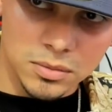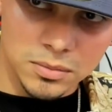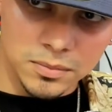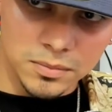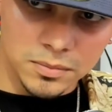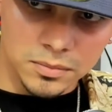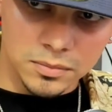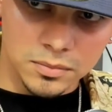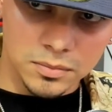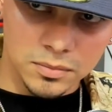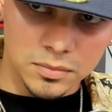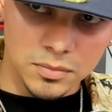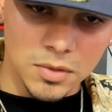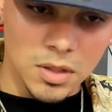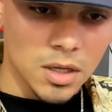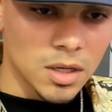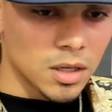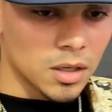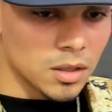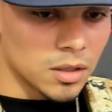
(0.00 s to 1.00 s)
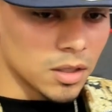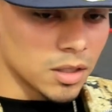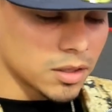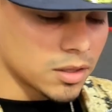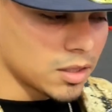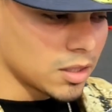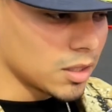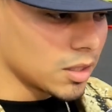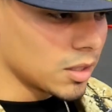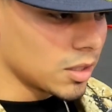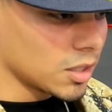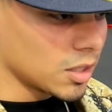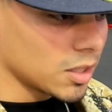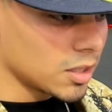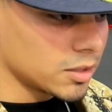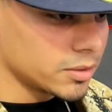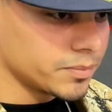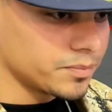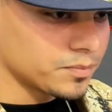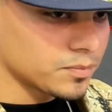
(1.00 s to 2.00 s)
Dile, dile, dile.
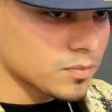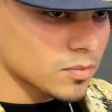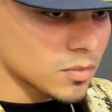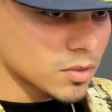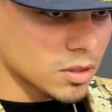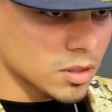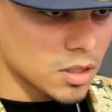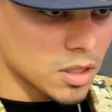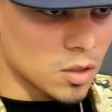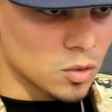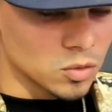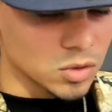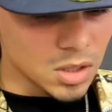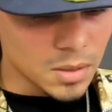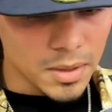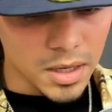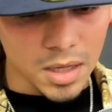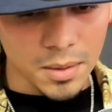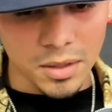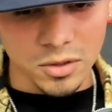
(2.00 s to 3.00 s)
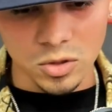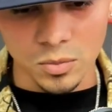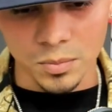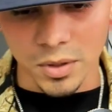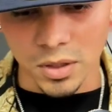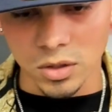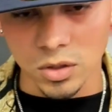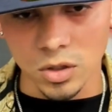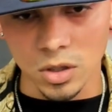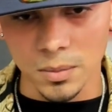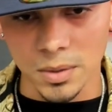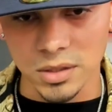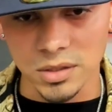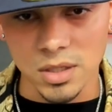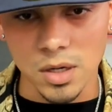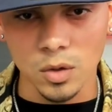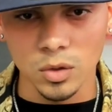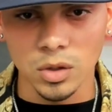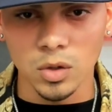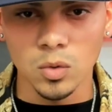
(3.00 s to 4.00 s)
Este, es un tema que me ha sorprendido
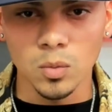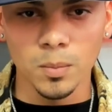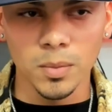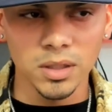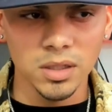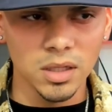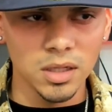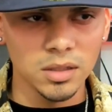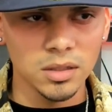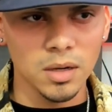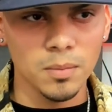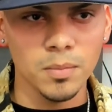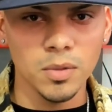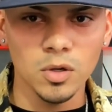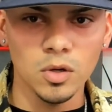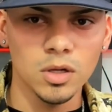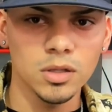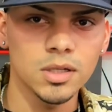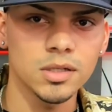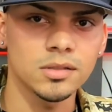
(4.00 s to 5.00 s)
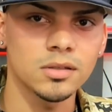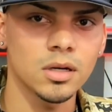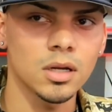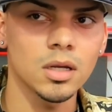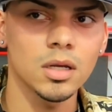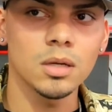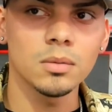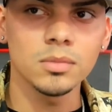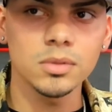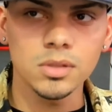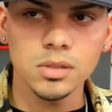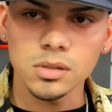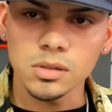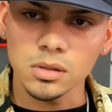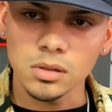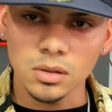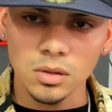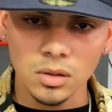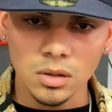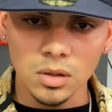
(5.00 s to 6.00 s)
demasiado. En un mes tiene 3 millones de streams,
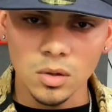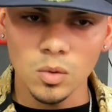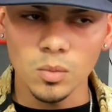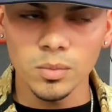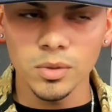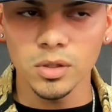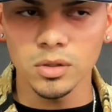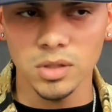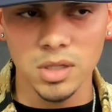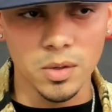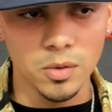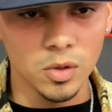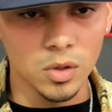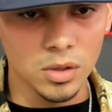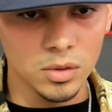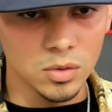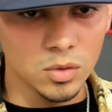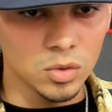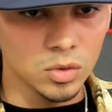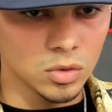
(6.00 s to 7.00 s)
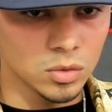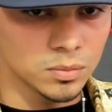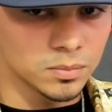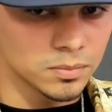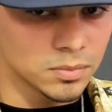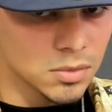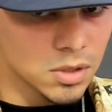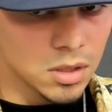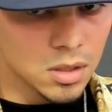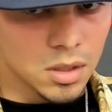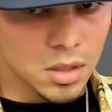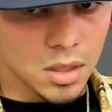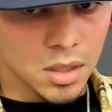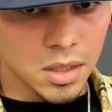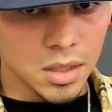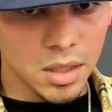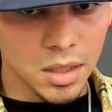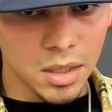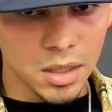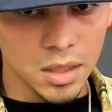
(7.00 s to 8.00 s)
un millón de views en YouTube.
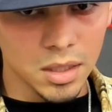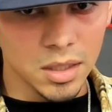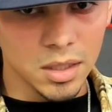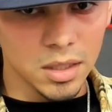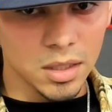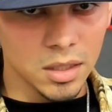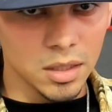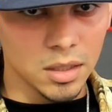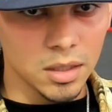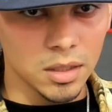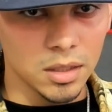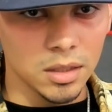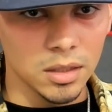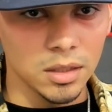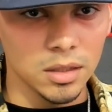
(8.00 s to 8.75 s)
Y...